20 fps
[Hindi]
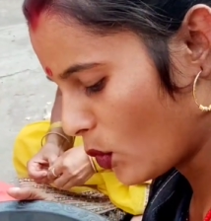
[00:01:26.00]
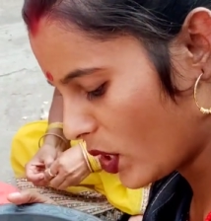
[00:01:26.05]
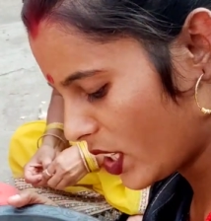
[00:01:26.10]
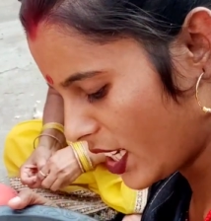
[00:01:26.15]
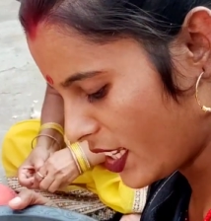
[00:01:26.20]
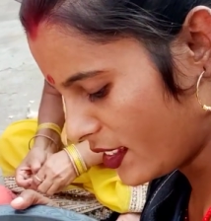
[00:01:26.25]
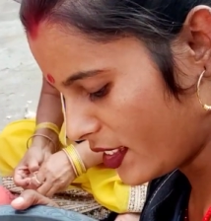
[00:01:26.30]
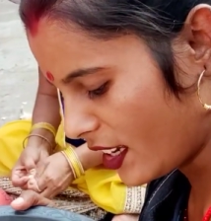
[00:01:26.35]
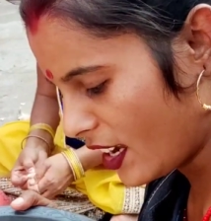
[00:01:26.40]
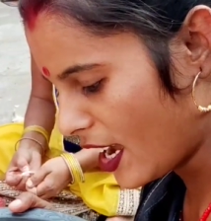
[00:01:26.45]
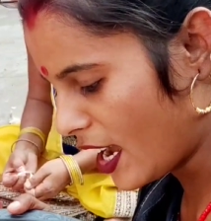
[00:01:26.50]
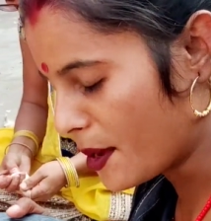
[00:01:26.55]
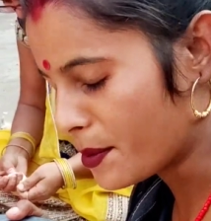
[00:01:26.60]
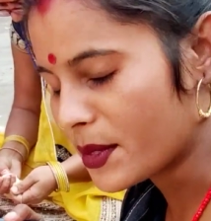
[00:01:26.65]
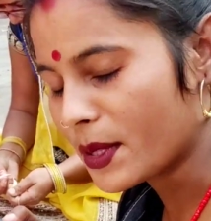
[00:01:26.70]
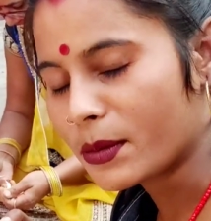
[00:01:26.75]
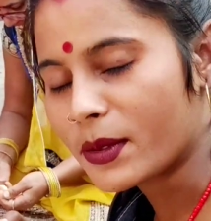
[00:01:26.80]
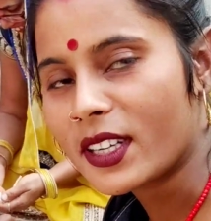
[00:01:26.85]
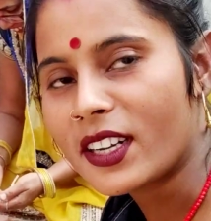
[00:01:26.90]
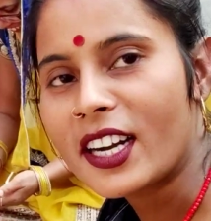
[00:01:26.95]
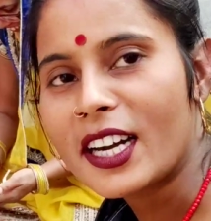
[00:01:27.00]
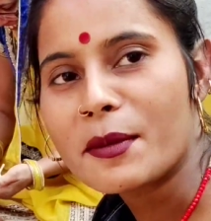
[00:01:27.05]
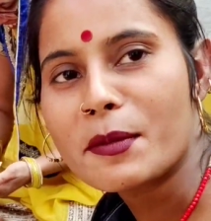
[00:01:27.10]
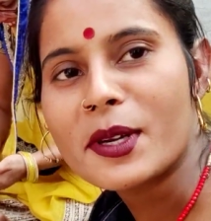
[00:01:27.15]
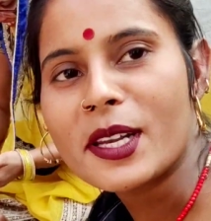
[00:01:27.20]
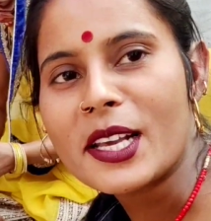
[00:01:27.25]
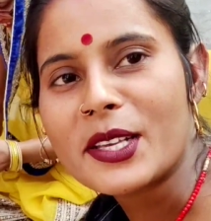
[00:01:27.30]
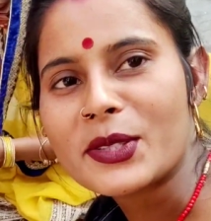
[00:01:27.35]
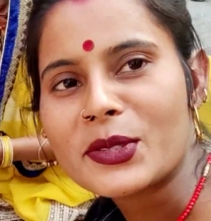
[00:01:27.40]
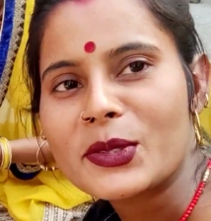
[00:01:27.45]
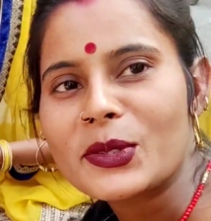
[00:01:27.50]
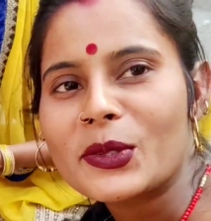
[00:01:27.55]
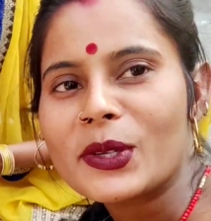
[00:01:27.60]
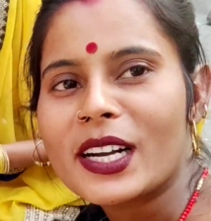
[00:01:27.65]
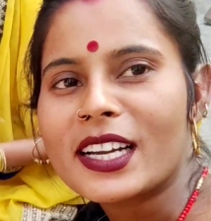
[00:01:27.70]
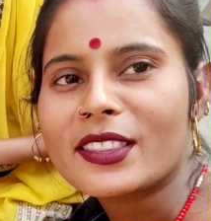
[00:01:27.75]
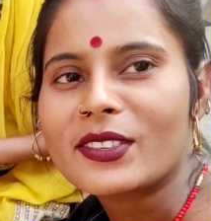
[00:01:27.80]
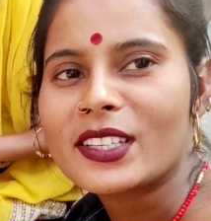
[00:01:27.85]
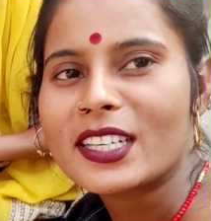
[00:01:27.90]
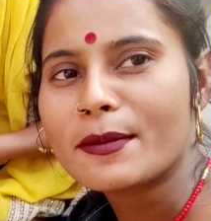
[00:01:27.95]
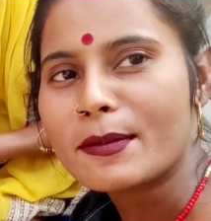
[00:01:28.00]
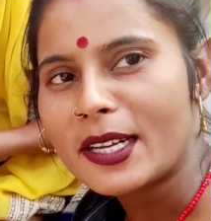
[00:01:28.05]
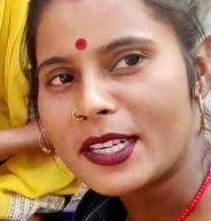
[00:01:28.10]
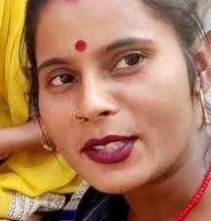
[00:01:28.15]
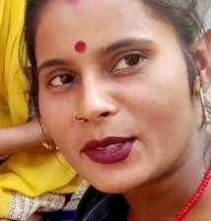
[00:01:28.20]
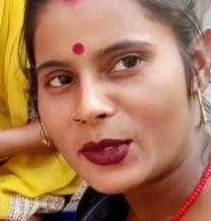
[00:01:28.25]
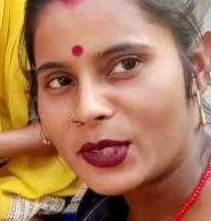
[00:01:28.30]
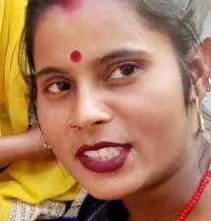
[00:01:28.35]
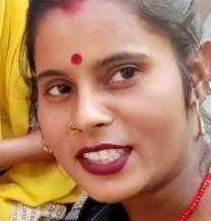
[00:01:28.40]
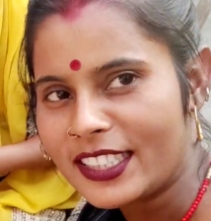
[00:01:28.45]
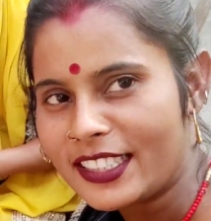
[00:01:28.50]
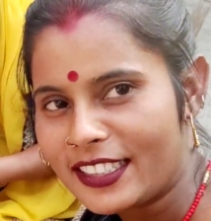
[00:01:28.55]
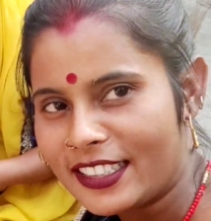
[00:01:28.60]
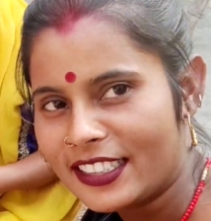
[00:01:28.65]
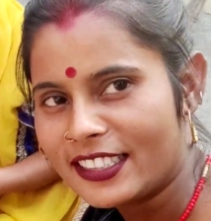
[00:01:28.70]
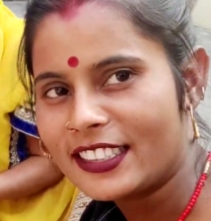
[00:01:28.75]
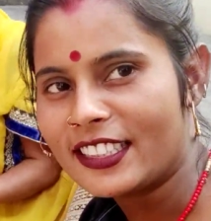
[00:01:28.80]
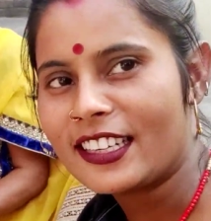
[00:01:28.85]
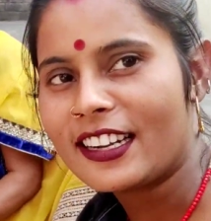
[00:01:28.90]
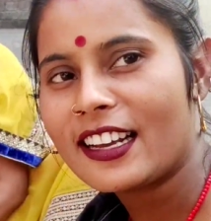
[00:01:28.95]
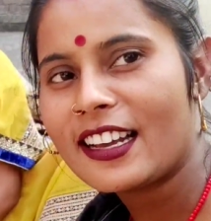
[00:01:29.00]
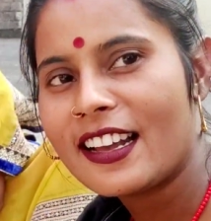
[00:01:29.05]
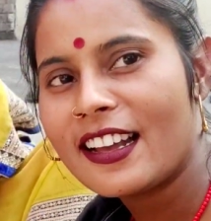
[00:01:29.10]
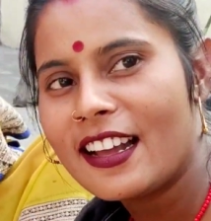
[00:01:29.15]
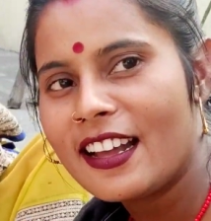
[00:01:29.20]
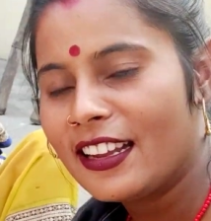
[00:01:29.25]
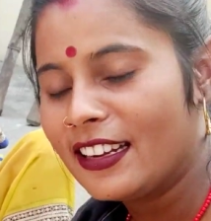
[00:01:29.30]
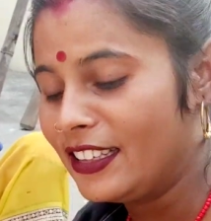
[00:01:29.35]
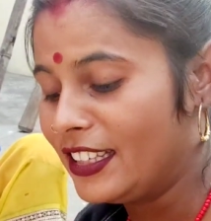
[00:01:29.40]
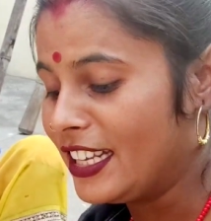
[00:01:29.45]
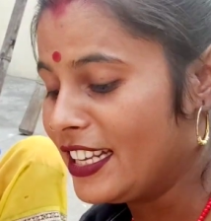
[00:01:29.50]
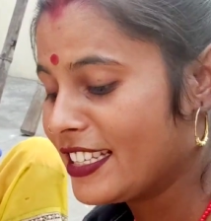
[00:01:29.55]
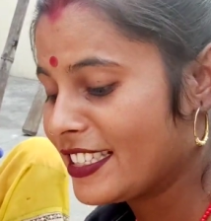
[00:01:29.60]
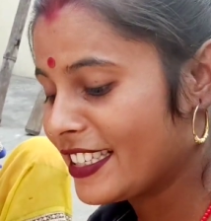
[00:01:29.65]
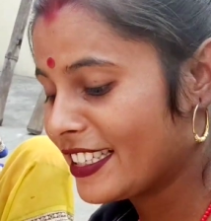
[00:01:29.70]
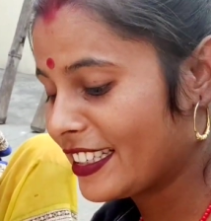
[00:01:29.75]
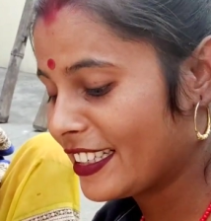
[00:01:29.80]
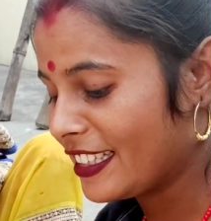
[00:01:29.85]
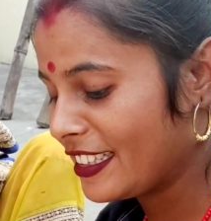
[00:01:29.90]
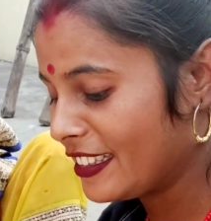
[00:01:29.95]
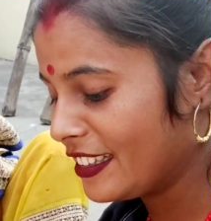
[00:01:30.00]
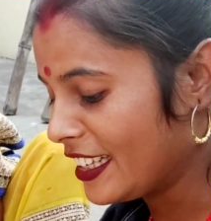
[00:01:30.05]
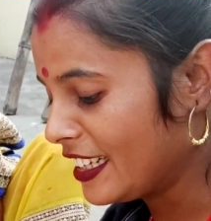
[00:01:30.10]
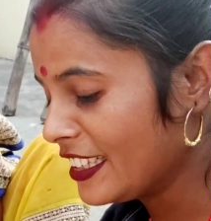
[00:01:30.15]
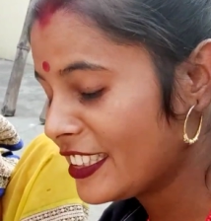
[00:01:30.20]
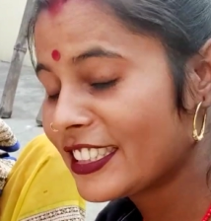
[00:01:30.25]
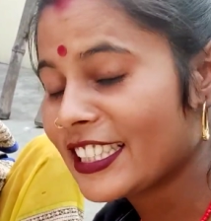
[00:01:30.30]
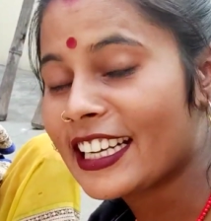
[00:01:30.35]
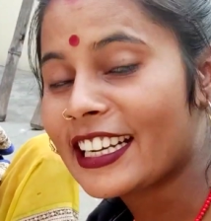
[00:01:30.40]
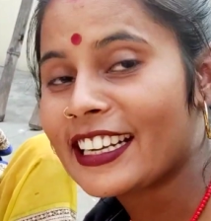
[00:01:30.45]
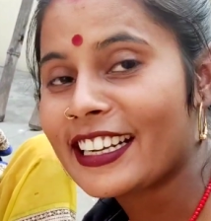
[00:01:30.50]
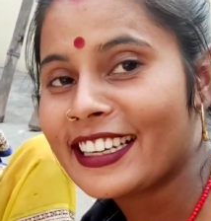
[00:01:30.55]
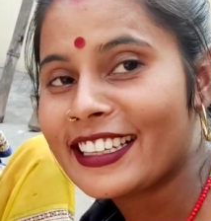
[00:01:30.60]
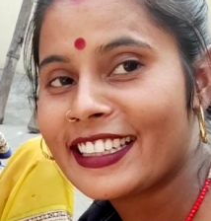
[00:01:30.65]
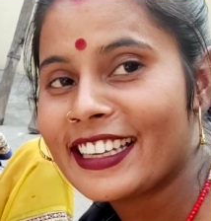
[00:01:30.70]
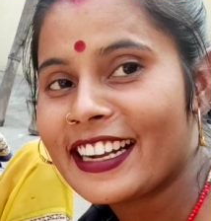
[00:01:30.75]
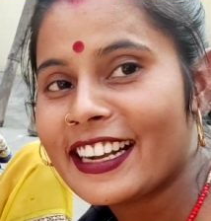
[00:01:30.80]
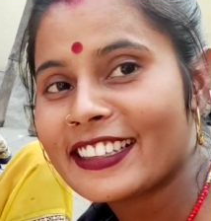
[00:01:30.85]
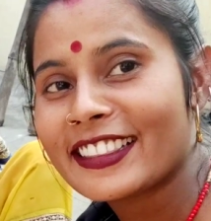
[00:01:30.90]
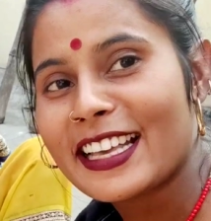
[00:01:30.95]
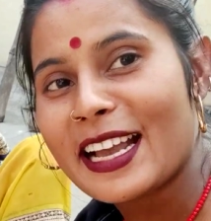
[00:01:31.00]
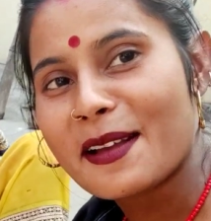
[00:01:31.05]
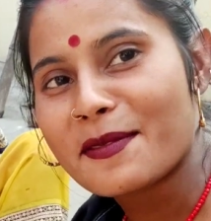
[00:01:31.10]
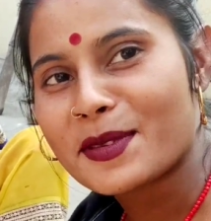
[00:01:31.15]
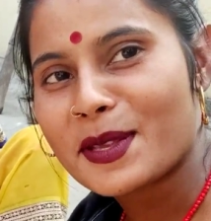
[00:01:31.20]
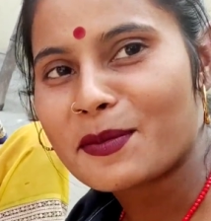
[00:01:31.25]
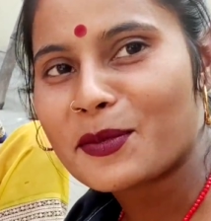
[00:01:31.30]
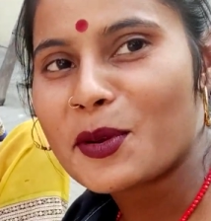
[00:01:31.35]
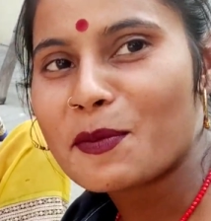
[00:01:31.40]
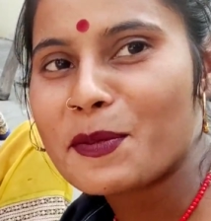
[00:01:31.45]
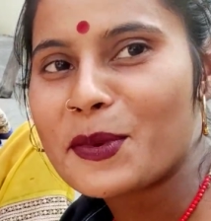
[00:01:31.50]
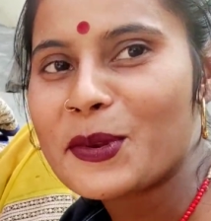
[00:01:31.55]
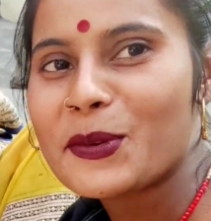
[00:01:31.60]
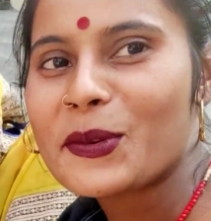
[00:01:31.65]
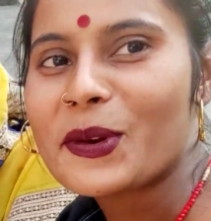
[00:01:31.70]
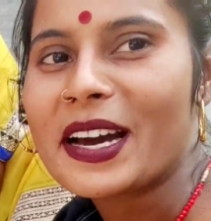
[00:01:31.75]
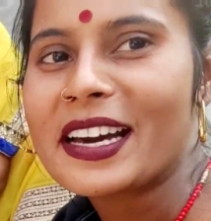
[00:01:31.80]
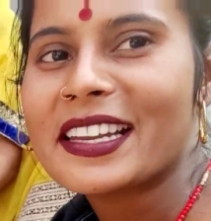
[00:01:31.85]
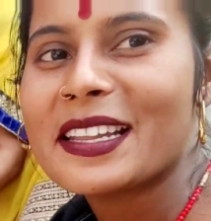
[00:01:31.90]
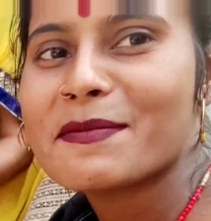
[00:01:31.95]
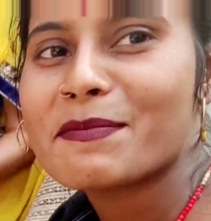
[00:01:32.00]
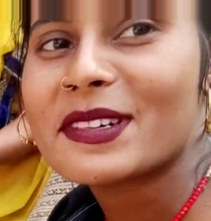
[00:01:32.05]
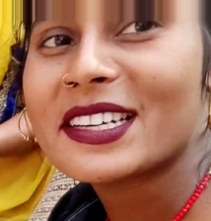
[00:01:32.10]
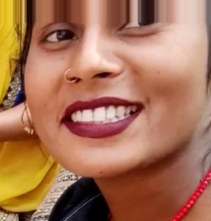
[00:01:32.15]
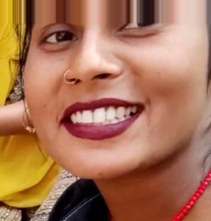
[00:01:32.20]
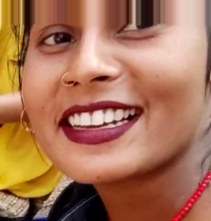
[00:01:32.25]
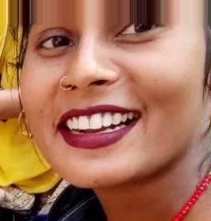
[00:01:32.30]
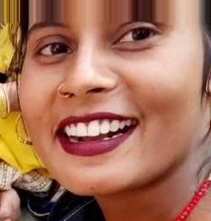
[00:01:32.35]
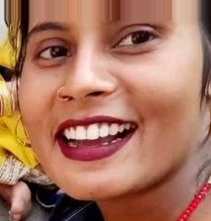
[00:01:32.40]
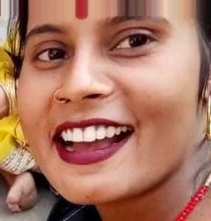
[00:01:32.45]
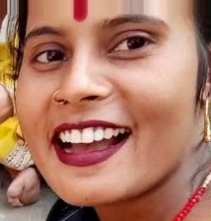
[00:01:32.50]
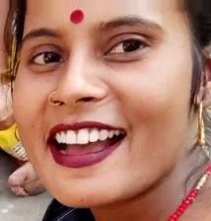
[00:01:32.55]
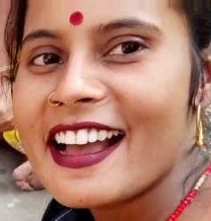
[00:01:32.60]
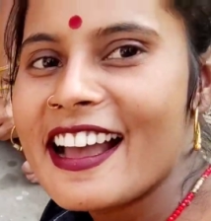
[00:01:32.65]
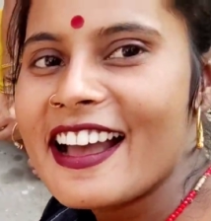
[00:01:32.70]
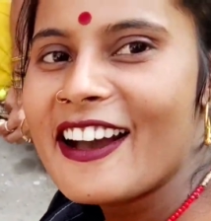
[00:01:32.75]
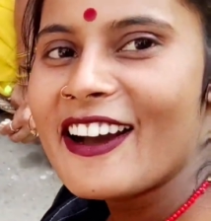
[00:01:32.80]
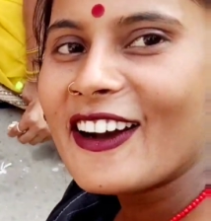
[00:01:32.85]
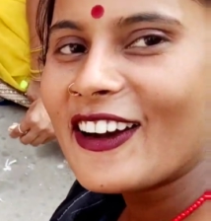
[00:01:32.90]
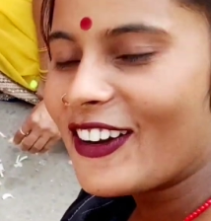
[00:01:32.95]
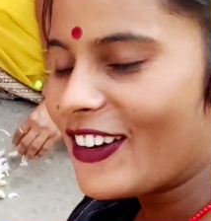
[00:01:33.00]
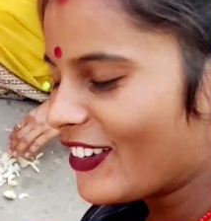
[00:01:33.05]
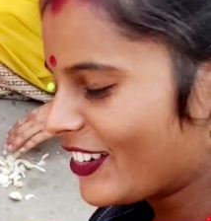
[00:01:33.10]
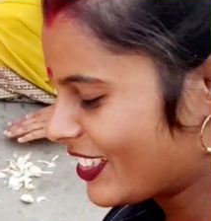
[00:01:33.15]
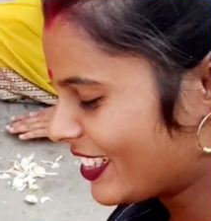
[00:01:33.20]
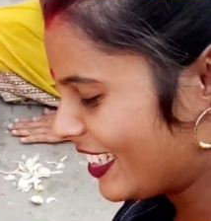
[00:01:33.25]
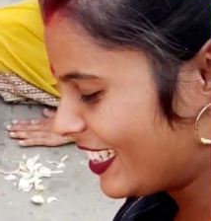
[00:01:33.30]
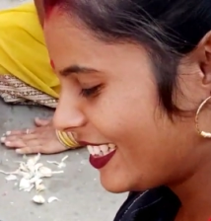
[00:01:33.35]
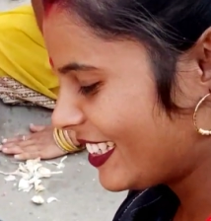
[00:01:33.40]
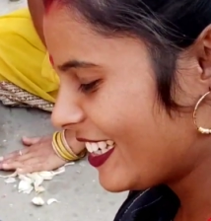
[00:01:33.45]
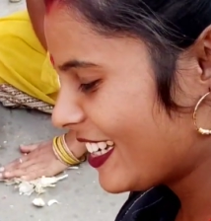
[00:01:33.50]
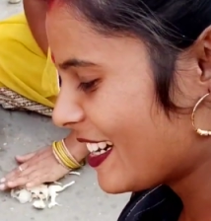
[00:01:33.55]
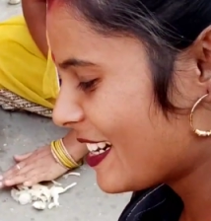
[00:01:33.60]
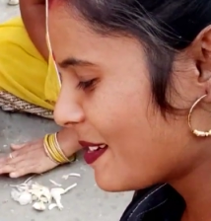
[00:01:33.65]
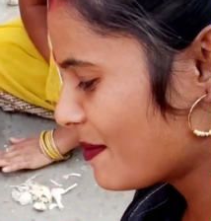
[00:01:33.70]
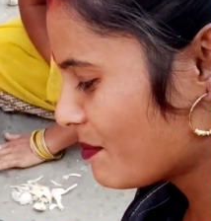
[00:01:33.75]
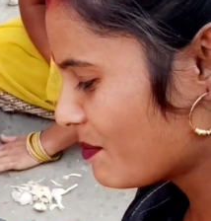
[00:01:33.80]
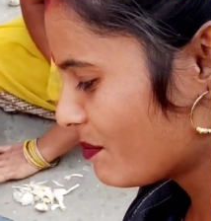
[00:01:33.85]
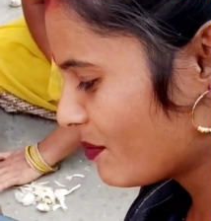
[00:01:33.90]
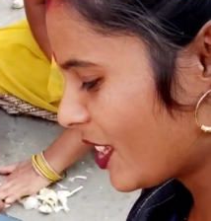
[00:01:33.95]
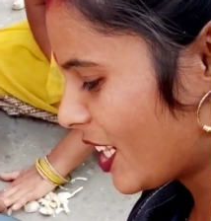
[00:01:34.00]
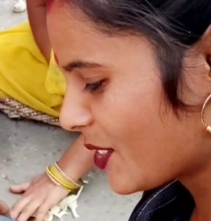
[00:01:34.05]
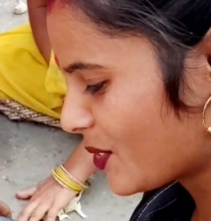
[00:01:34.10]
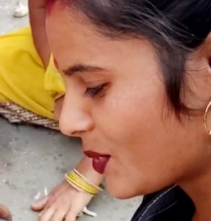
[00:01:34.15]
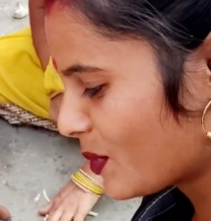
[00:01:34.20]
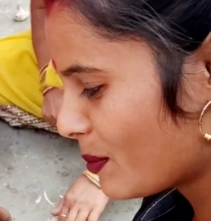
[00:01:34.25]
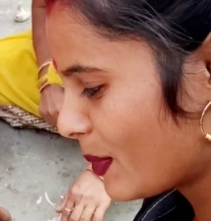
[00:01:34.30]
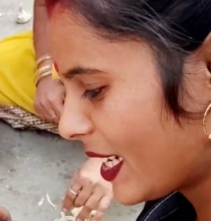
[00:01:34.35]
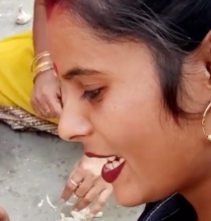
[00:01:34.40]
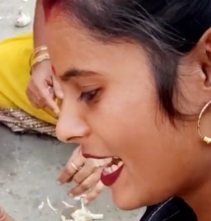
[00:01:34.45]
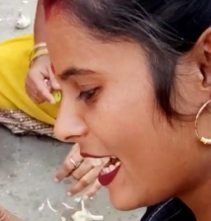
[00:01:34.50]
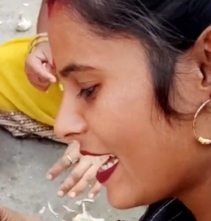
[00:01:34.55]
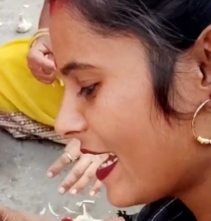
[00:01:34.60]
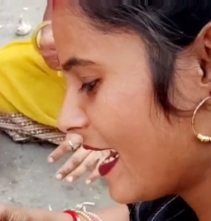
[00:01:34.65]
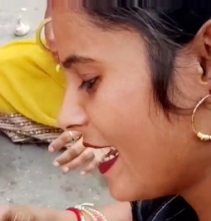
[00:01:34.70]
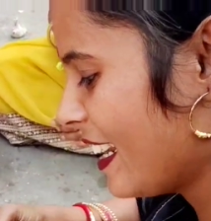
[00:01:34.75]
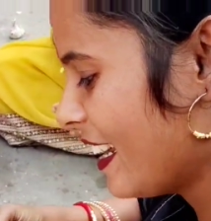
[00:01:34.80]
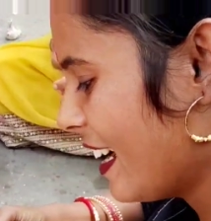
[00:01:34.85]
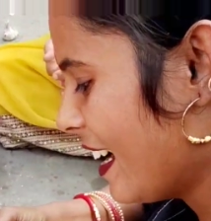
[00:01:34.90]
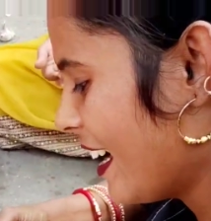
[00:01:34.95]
हो गया था आप सबके घर में लहसुन होगा तो एक बार जरूर चेक कीजिएगा नहीं चेक नहीं चेक करिएगा तो आप सबको पीलू खाना पड़ जाएगा और देखिए हम लहसुन बना रहे